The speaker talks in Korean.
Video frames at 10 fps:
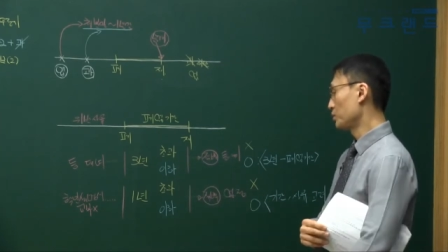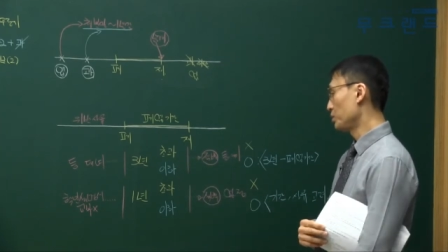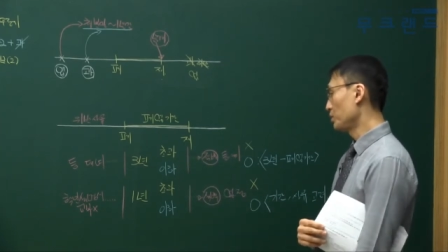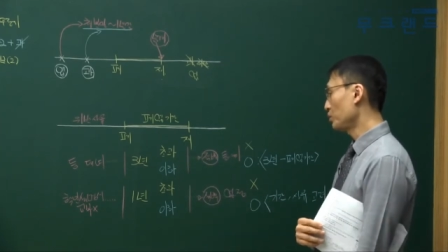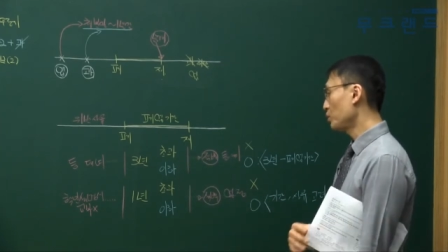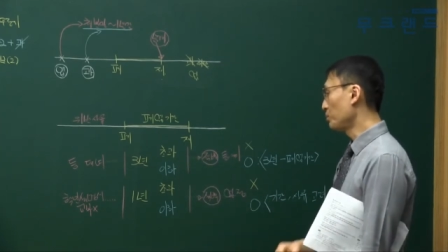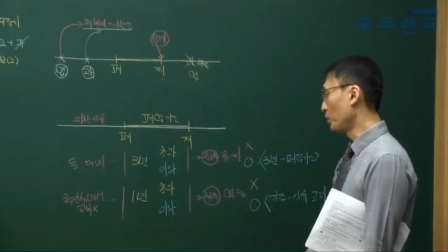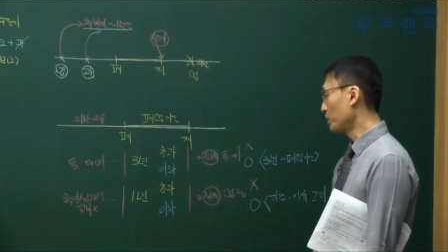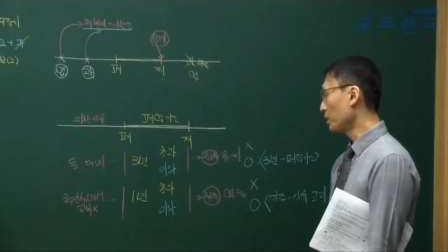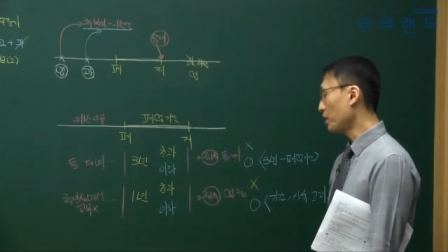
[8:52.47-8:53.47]
이건 또
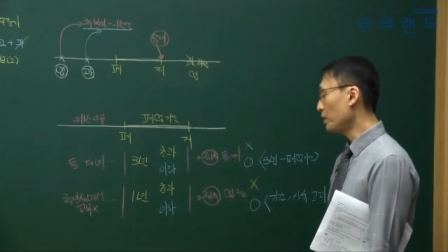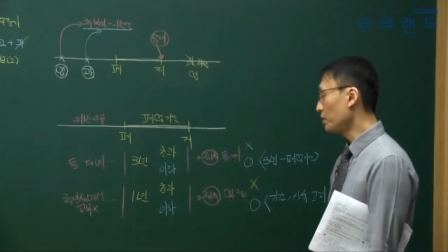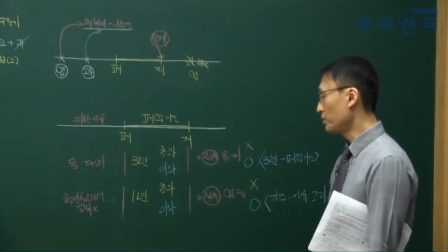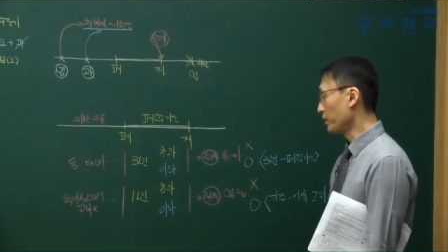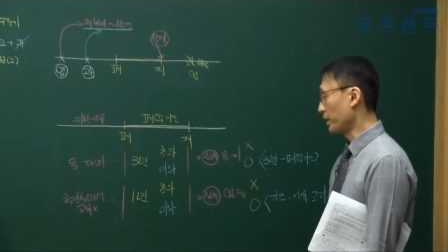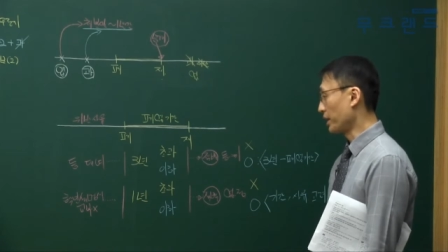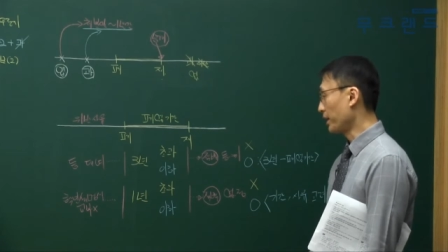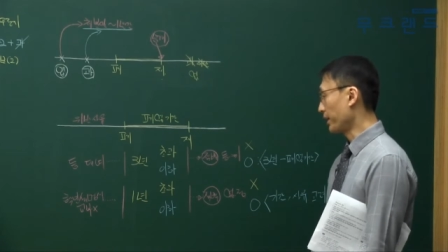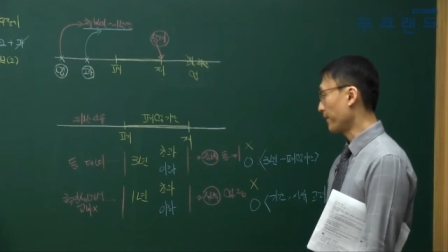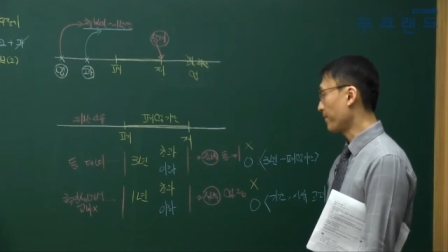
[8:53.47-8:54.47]
뭐냐 헷갈리는 거예요
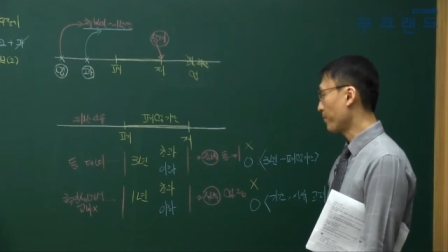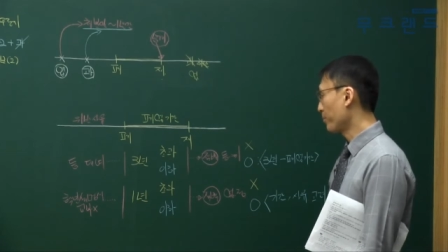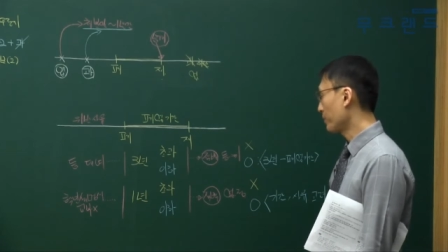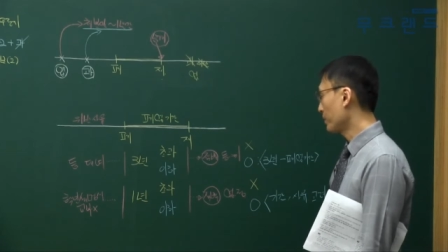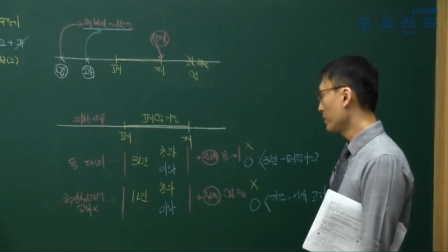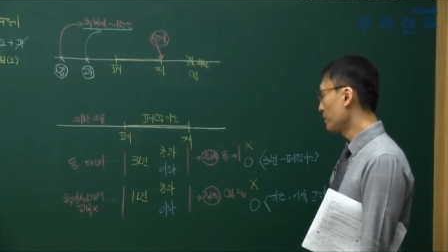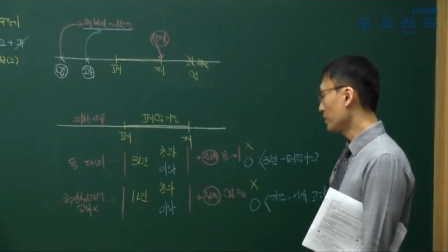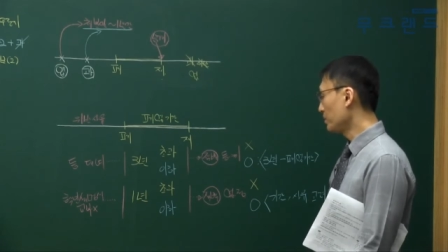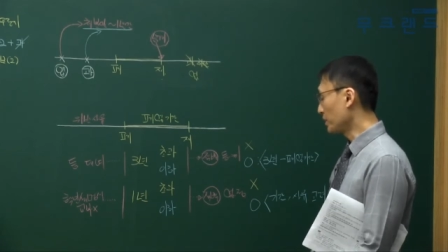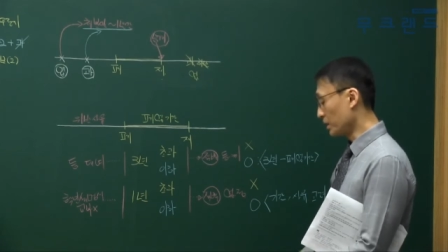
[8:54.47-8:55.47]
이게.
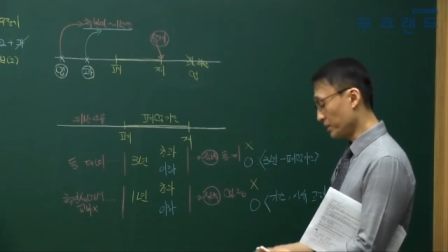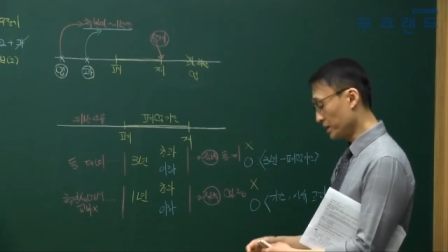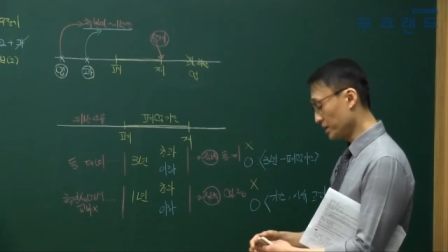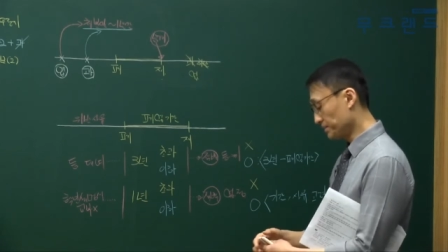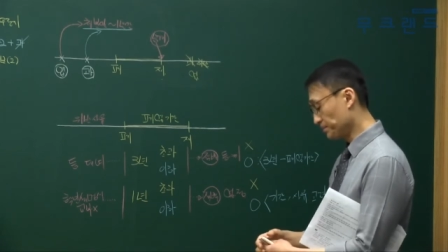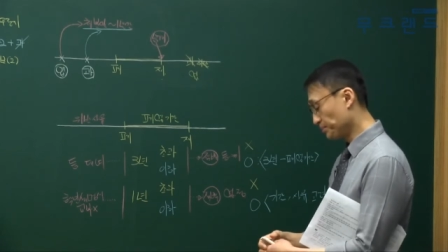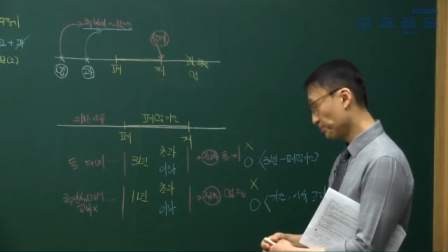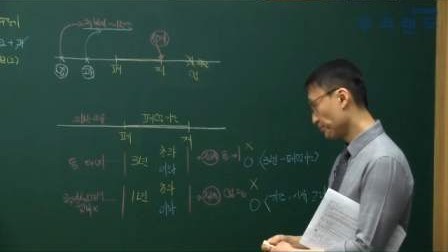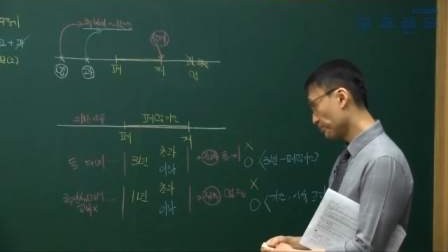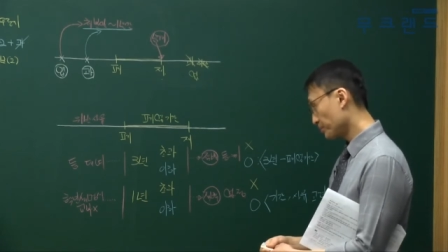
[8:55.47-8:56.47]
이건 뭐냐면은
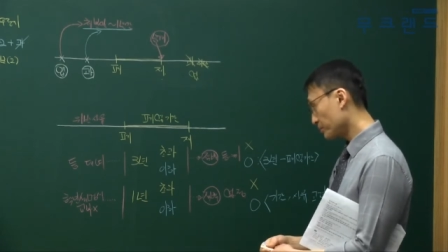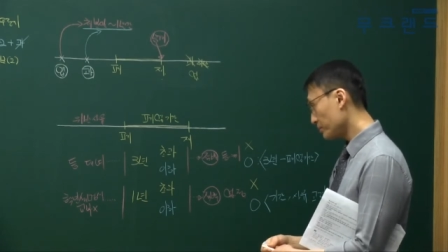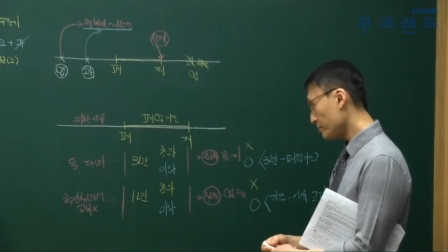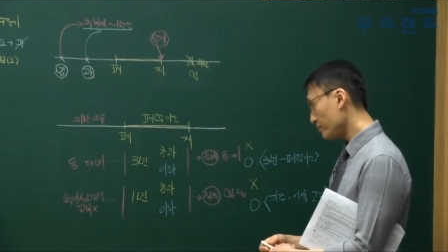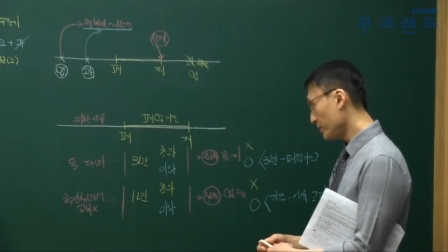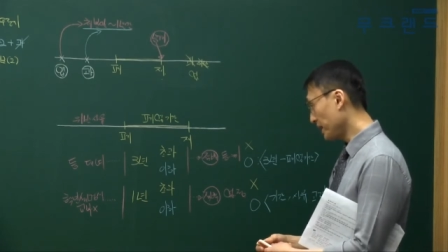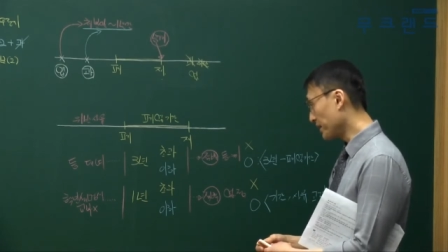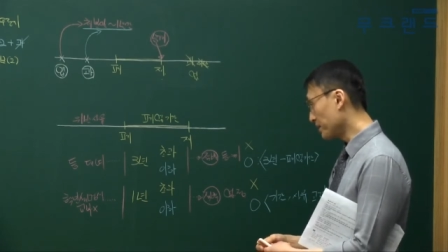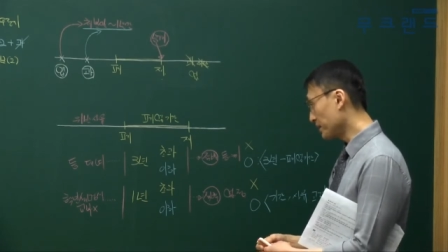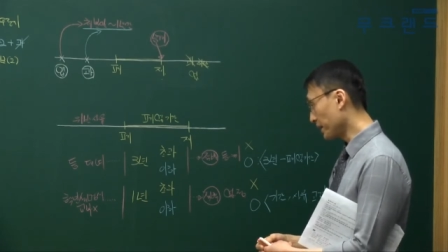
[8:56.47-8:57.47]

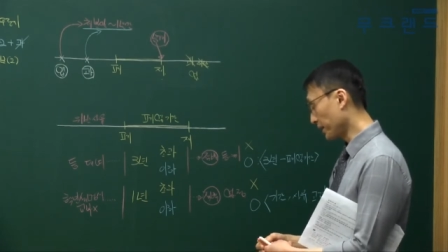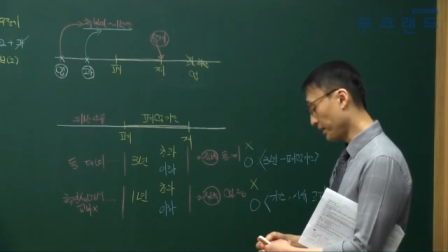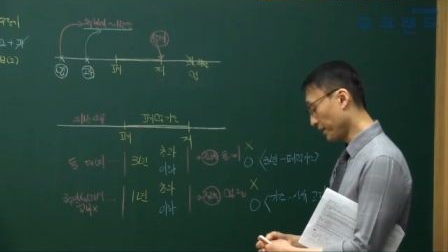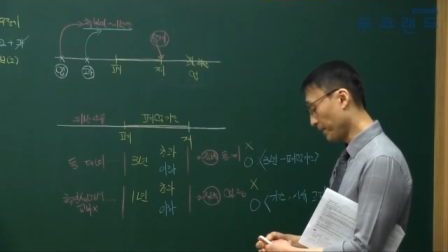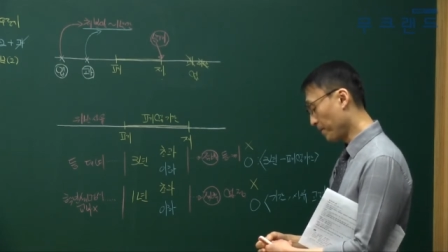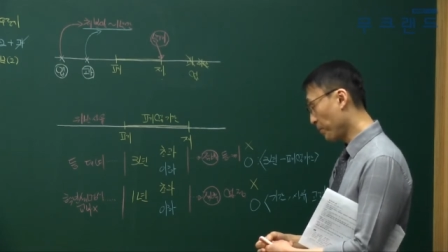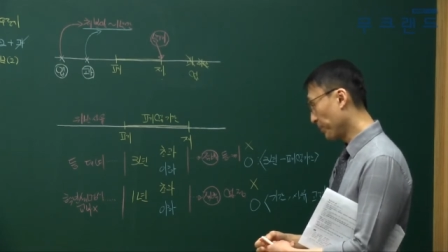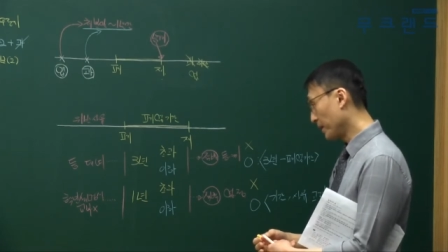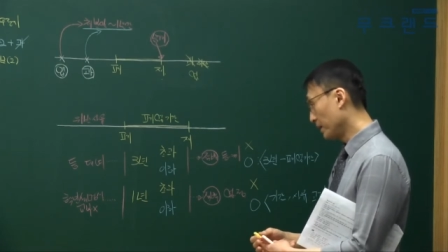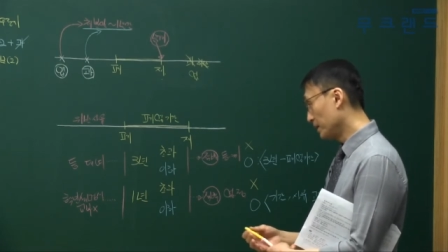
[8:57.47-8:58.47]
다른 얘기예요.
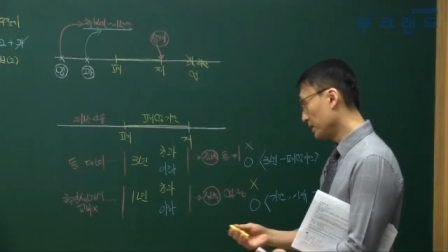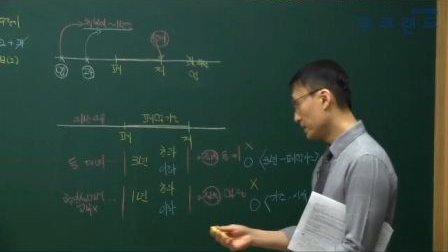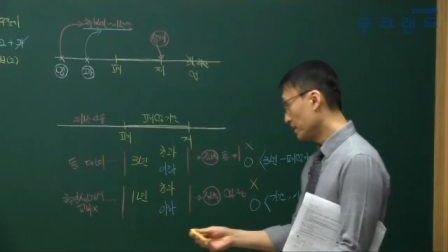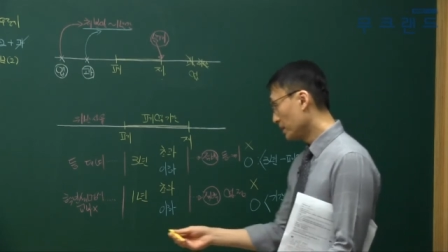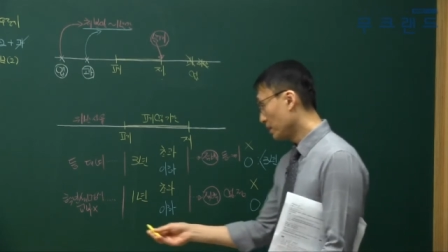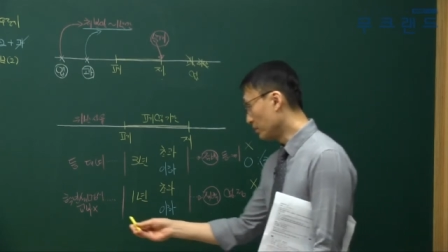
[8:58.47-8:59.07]
이